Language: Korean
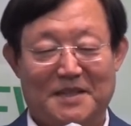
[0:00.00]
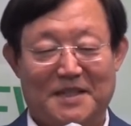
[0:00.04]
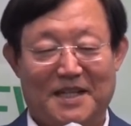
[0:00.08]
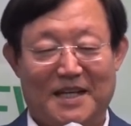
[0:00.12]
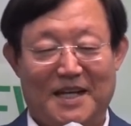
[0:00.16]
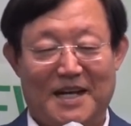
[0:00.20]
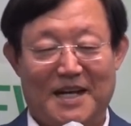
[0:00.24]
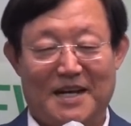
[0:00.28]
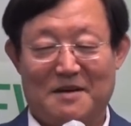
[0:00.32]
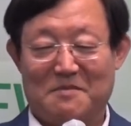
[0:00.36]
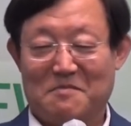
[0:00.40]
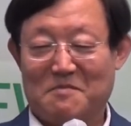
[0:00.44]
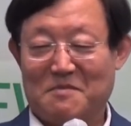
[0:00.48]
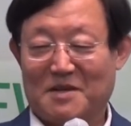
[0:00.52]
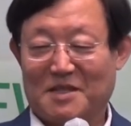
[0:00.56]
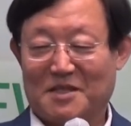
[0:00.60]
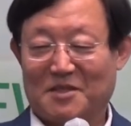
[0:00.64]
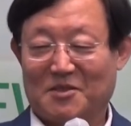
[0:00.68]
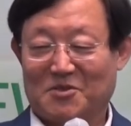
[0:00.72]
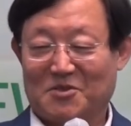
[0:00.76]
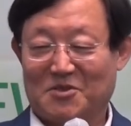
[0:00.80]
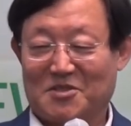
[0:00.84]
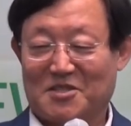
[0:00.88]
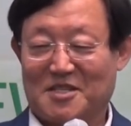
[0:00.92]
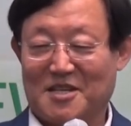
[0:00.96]

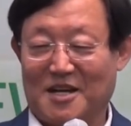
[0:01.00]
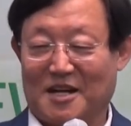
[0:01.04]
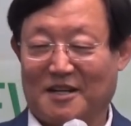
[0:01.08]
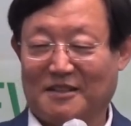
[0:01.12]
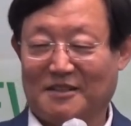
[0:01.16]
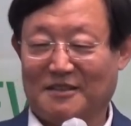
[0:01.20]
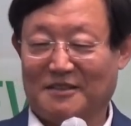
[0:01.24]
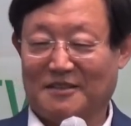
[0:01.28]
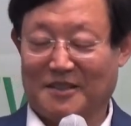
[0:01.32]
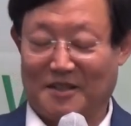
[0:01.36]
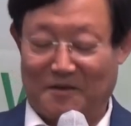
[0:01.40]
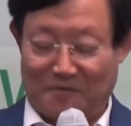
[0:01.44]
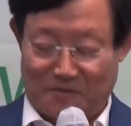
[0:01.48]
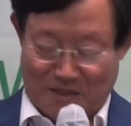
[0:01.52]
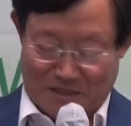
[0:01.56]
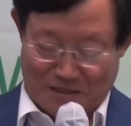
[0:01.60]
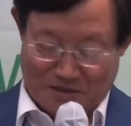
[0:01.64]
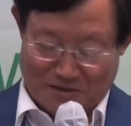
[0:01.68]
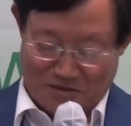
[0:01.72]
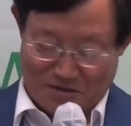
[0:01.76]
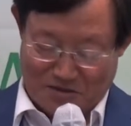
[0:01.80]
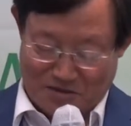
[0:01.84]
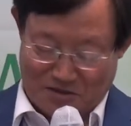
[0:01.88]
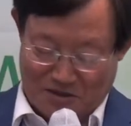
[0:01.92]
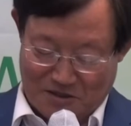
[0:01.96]
한마디로
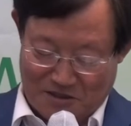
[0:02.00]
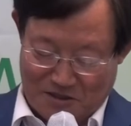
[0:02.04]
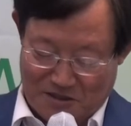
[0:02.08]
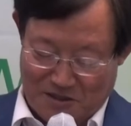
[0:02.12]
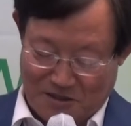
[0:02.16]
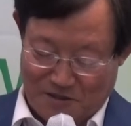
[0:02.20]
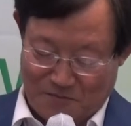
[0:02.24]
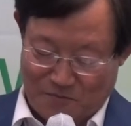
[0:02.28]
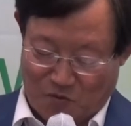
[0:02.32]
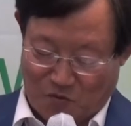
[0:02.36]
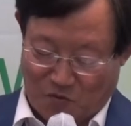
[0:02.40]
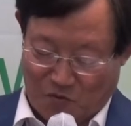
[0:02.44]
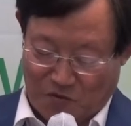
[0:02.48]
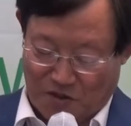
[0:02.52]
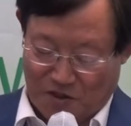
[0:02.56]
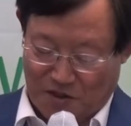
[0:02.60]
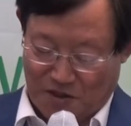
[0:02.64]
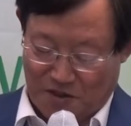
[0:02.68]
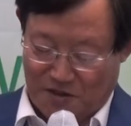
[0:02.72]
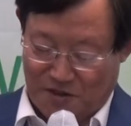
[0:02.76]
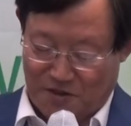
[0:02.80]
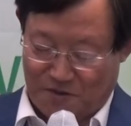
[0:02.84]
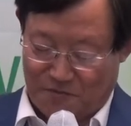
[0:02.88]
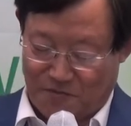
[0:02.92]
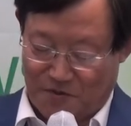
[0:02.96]
장담하는 것을
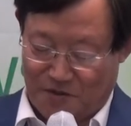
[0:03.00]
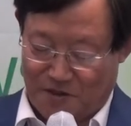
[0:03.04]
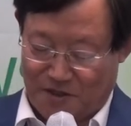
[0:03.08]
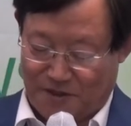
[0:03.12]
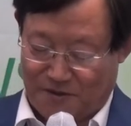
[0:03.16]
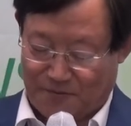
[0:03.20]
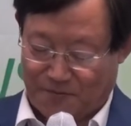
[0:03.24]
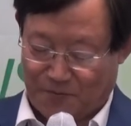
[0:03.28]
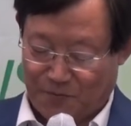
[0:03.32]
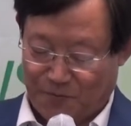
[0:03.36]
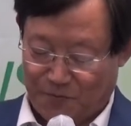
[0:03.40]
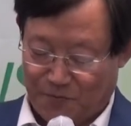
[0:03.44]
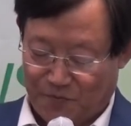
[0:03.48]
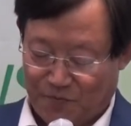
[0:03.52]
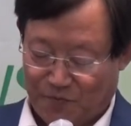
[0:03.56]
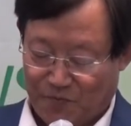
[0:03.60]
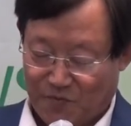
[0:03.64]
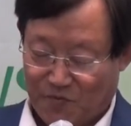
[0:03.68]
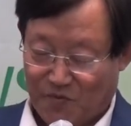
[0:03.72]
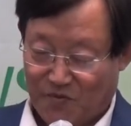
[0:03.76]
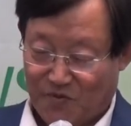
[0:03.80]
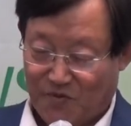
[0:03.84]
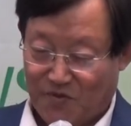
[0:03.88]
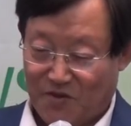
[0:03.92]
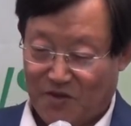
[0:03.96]
보게 됩니다.
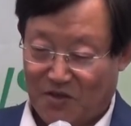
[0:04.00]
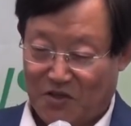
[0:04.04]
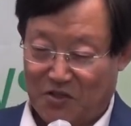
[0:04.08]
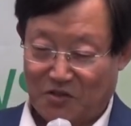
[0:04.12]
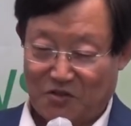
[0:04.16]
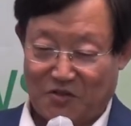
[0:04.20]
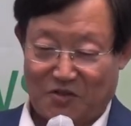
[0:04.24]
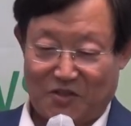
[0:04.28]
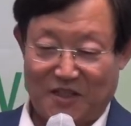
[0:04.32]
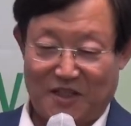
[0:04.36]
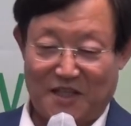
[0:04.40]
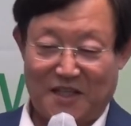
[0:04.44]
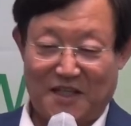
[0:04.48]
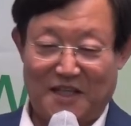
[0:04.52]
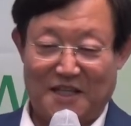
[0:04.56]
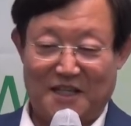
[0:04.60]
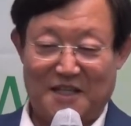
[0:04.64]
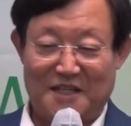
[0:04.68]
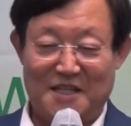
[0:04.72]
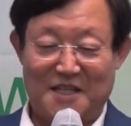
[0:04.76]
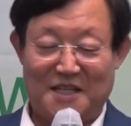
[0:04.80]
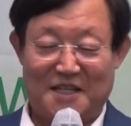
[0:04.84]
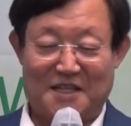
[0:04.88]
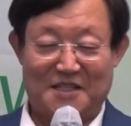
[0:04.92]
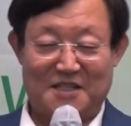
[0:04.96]
그때
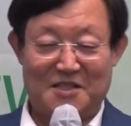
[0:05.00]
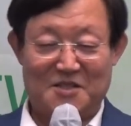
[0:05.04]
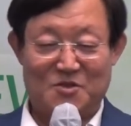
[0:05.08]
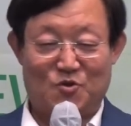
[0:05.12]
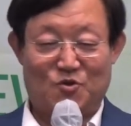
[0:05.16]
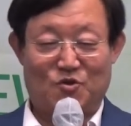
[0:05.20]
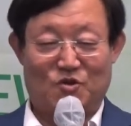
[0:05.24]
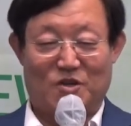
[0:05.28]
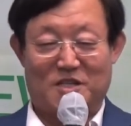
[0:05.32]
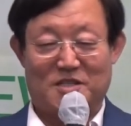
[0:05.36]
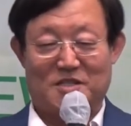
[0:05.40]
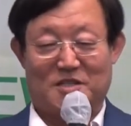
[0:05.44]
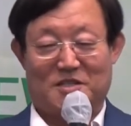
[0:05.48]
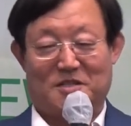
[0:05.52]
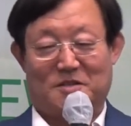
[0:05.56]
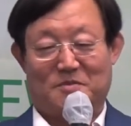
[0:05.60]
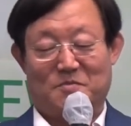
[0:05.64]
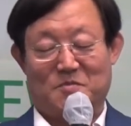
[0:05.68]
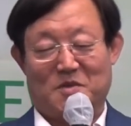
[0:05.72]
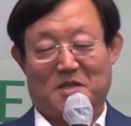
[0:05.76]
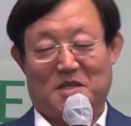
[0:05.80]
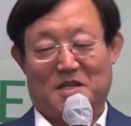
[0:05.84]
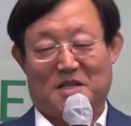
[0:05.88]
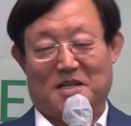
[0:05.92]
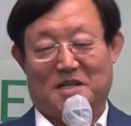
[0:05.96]
엘리야는
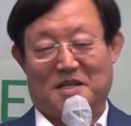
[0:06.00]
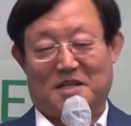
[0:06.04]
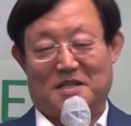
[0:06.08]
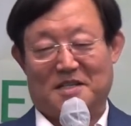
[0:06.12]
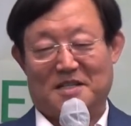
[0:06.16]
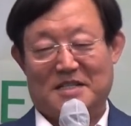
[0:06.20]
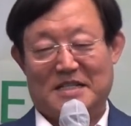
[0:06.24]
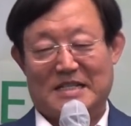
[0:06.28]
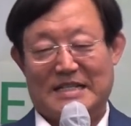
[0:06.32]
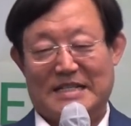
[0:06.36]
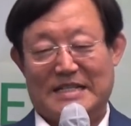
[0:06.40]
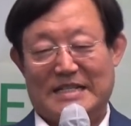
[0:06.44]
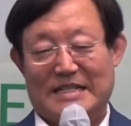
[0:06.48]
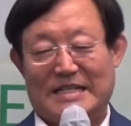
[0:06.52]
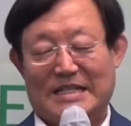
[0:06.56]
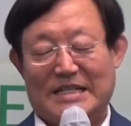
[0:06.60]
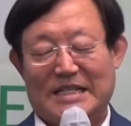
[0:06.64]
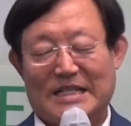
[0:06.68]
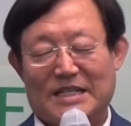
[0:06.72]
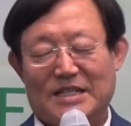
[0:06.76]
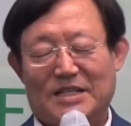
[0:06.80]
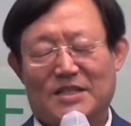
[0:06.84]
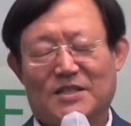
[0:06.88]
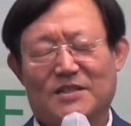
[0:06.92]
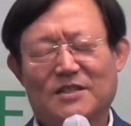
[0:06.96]
좌절합니다.
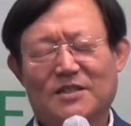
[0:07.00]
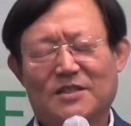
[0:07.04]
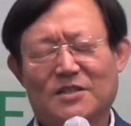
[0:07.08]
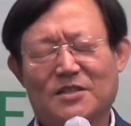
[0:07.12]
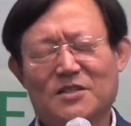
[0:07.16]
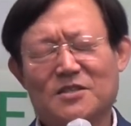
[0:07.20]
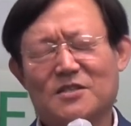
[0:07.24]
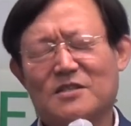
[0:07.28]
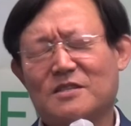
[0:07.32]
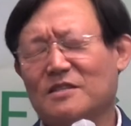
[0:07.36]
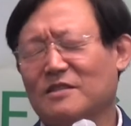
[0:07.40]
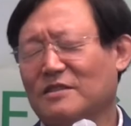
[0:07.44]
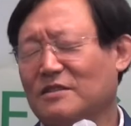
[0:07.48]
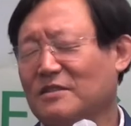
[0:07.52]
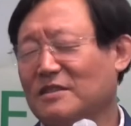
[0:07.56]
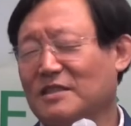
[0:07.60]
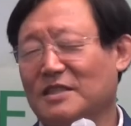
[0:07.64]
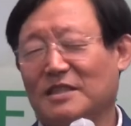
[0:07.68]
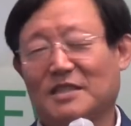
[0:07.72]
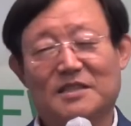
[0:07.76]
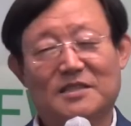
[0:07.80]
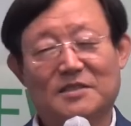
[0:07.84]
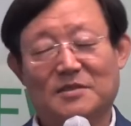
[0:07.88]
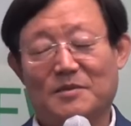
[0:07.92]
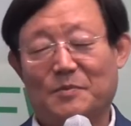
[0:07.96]
그
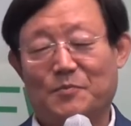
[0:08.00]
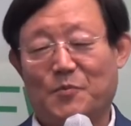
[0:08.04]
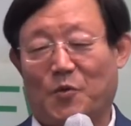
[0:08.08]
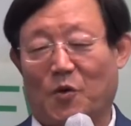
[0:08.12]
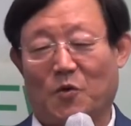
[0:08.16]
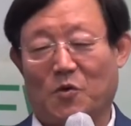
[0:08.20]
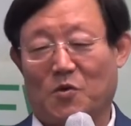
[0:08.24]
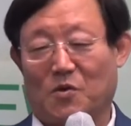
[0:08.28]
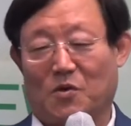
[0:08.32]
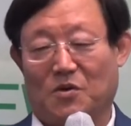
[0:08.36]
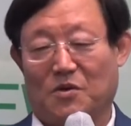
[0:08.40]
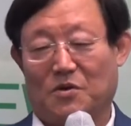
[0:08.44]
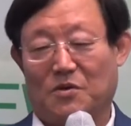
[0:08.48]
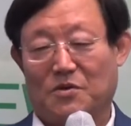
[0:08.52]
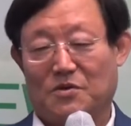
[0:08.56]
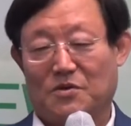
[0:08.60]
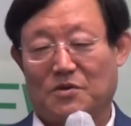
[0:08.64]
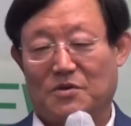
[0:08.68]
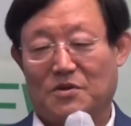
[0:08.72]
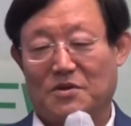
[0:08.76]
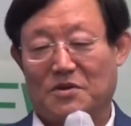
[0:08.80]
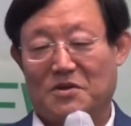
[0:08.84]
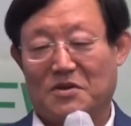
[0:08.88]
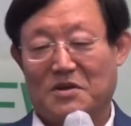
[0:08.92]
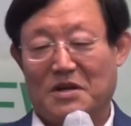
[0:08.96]
승리를 보고
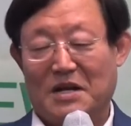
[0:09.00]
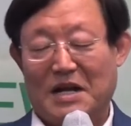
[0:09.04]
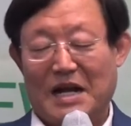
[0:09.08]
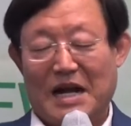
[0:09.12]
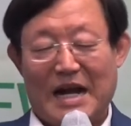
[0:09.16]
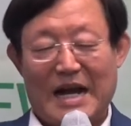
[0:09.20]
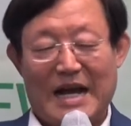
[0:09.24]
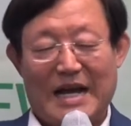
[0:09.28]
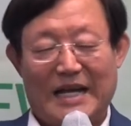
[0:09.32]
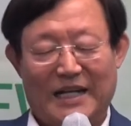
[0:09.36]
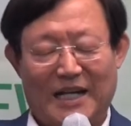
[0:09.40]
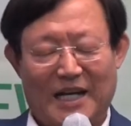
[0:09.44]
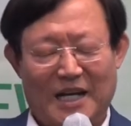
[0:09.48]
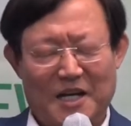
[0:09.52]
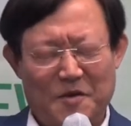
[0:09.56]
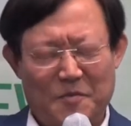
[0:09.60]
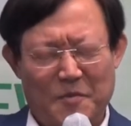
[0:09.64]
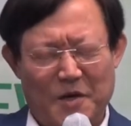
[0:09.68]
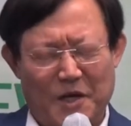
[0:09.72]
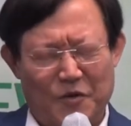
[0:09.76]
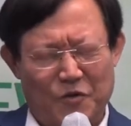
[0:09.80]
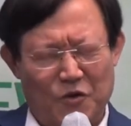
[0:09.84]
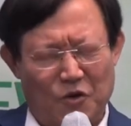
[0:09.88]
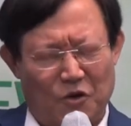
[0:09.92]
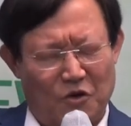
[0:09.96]

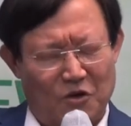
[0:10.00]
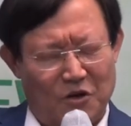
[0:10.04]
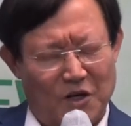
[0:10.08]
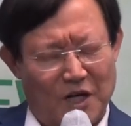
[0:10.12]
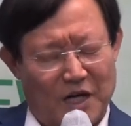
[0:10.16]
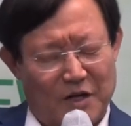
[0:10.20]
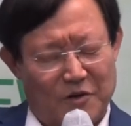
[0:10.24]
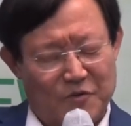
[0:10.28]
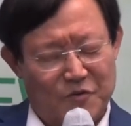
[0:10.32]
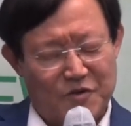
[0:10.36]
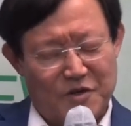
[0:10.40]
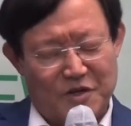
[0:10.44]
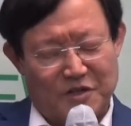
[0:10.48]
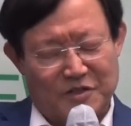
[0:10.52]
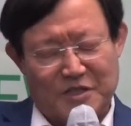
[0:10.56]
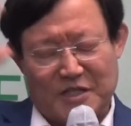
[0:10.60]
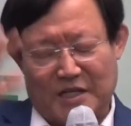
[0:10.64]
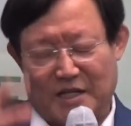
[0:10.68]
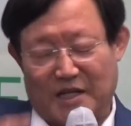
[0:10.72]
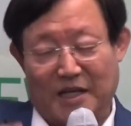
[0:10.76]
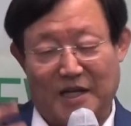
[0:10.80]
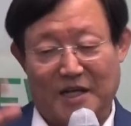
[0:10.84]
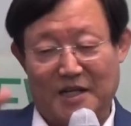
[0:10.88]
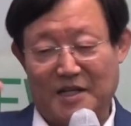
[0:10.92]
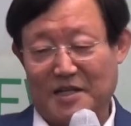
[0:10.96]
하나님의 놀라운
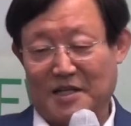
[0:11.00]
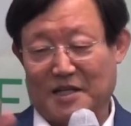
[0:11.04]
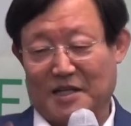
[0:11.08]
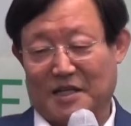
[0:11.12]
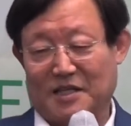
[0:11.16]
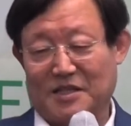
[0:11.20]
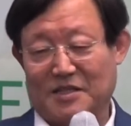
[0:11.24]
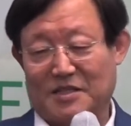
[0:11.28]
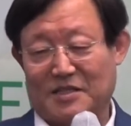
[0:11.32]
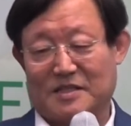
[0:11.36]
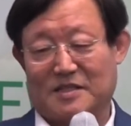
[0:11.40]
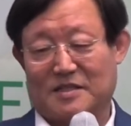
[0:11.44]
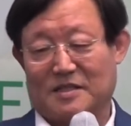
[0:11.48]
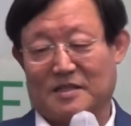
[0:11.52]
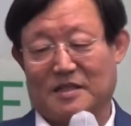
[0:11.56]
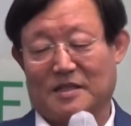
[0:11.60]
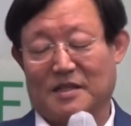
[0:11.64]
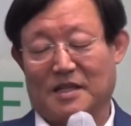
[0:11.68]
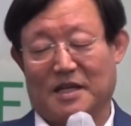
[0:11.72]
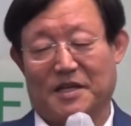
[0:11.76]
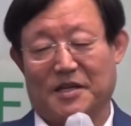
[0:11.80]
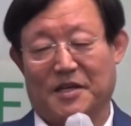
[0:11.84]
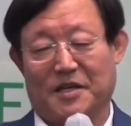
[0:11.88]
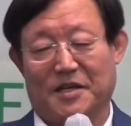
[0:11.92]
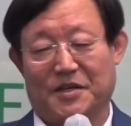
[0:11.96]
역사
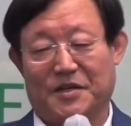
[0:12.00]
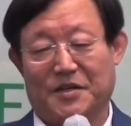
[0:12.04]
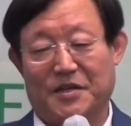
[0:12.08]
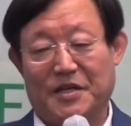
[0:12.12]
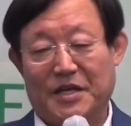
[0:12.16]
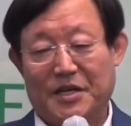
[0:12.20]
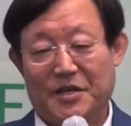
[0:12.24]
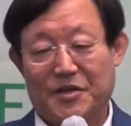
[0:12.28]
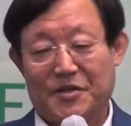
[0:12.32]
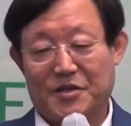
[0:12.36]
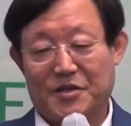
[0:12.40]
엘리야의